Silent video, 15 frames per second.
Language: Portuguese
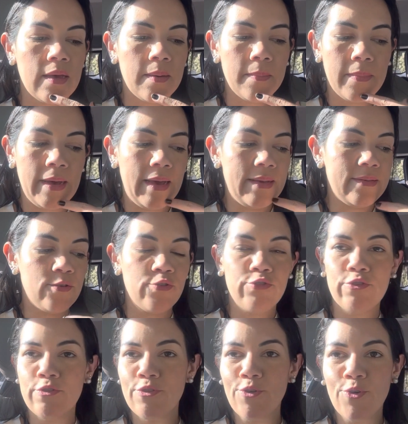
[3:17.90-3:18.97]
Mas hoje
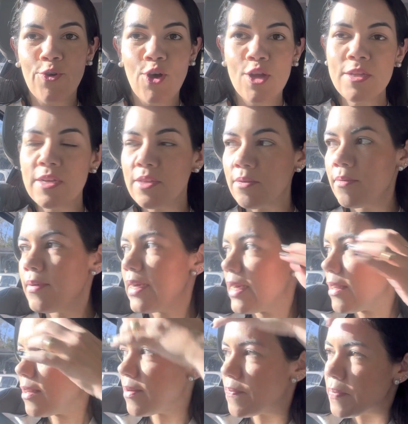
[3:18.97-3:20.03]
eu tô rodando com
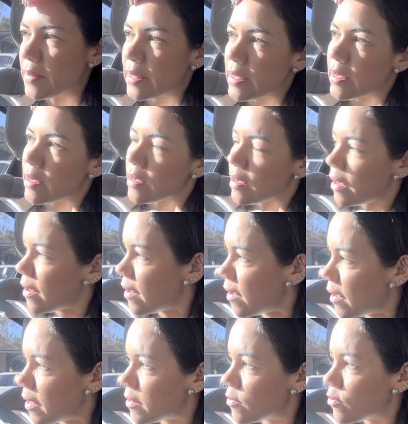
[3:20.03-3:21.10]
ela.
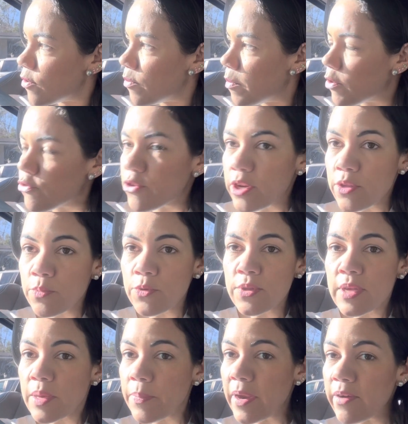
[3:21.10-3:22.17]
É, não tô mostrando
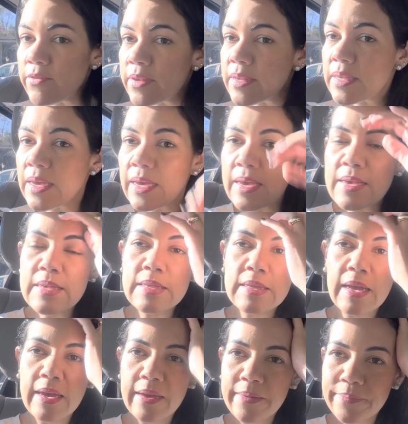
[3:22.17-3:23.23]
muito aqui pra vocês,
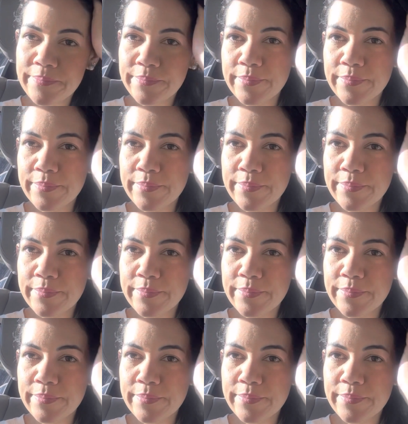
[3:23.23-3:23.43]
né?